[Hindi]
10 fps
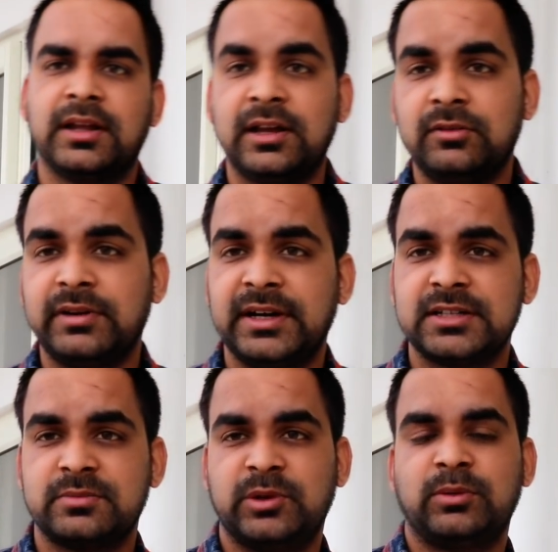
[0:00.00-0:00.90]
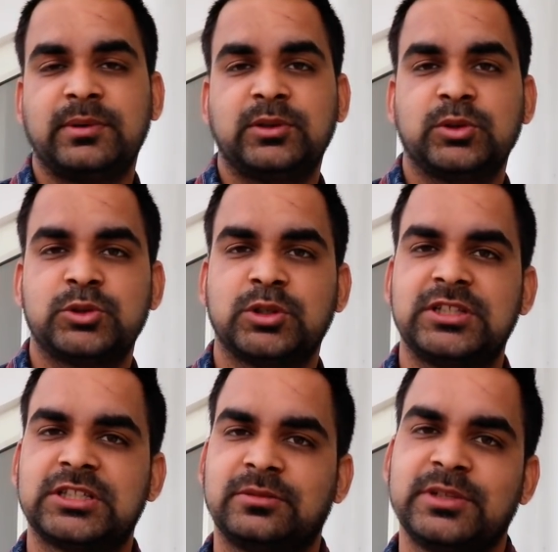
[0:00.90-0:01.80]
हेलो फ्रेंड्स मैं आपका दोस्त
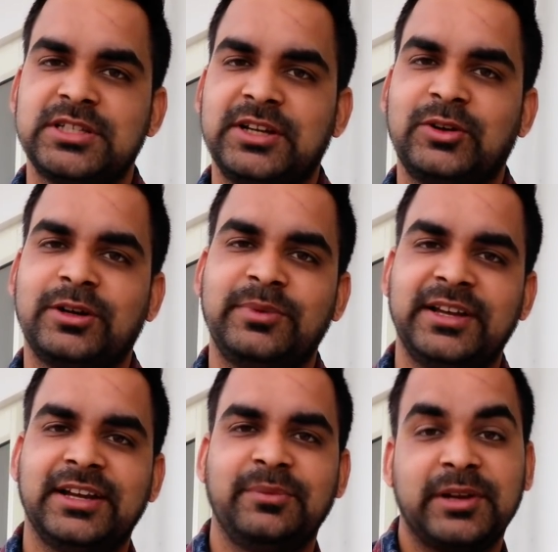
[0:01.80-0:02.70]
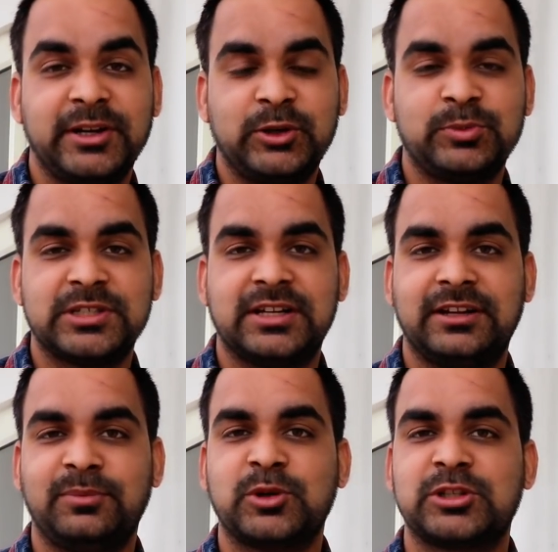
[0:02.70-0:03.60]
चौधरी सतपन सिंह और आप देख रहे हैं मेरा यूट्यूब चैनल
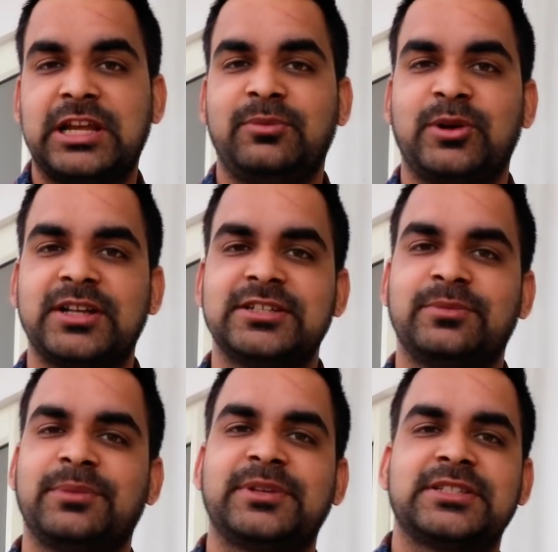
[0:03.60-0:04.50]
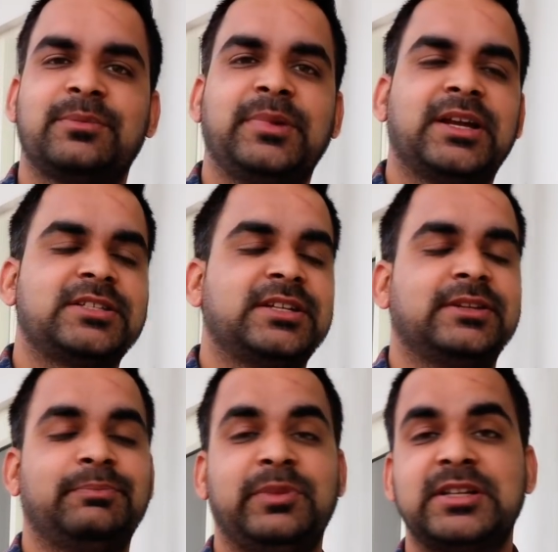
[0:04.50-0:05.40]
अनबॉक्स लाइफ और आज हम आपके सामने हाजिर हैं